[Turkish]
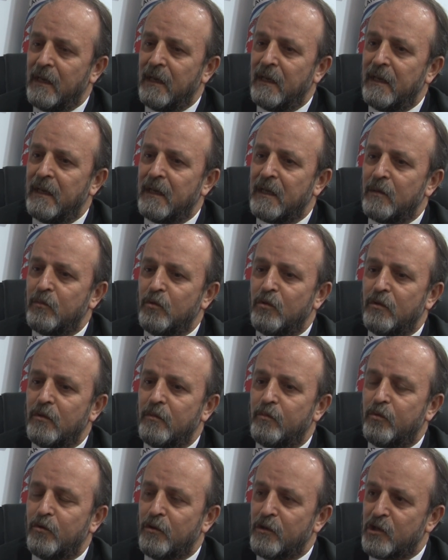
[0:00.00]
Eğer bu
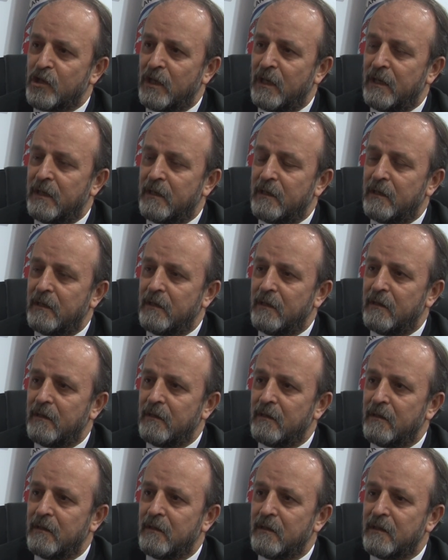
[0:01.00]
projeler
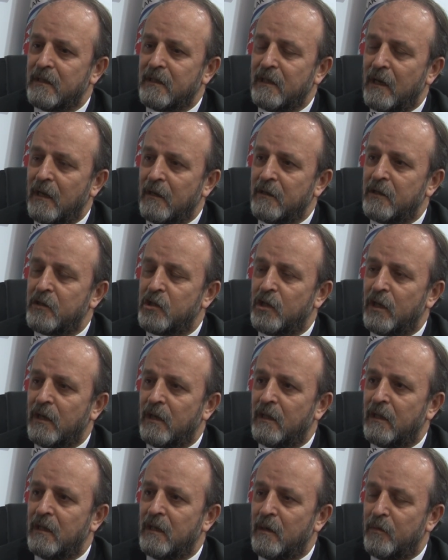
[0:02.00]
sağlıklı
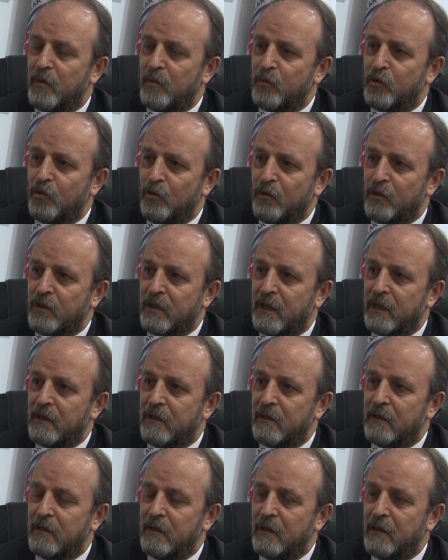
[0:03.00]
şekilde yapılmış
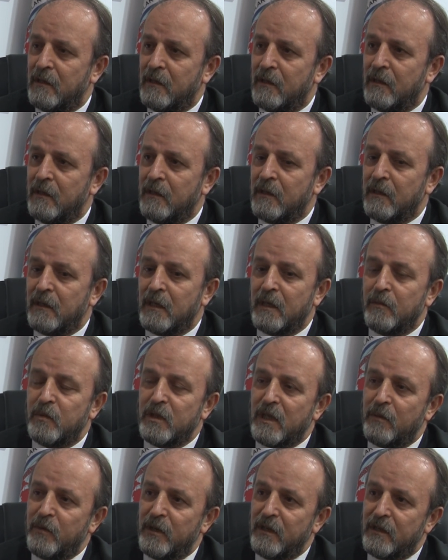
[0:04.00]
olsaydı, hem
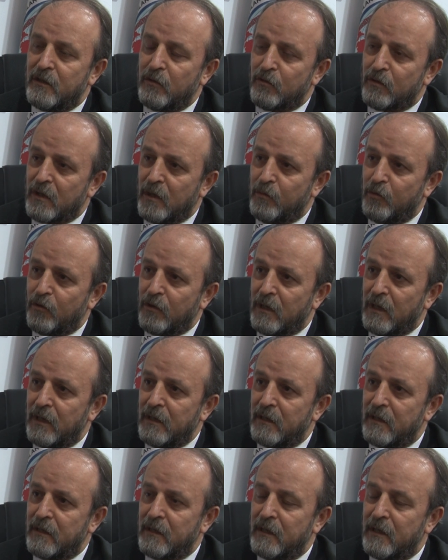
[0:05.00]
zemin etüt
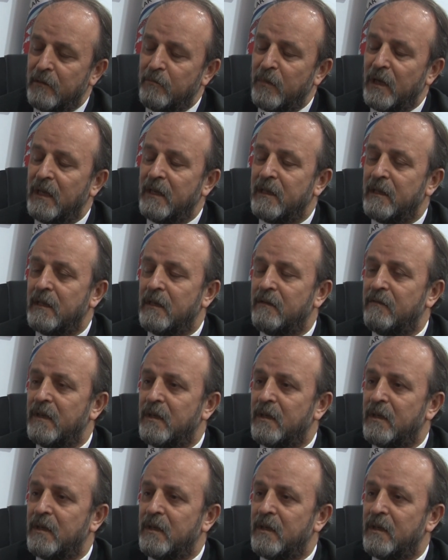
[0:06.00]
raporları hem belediyenin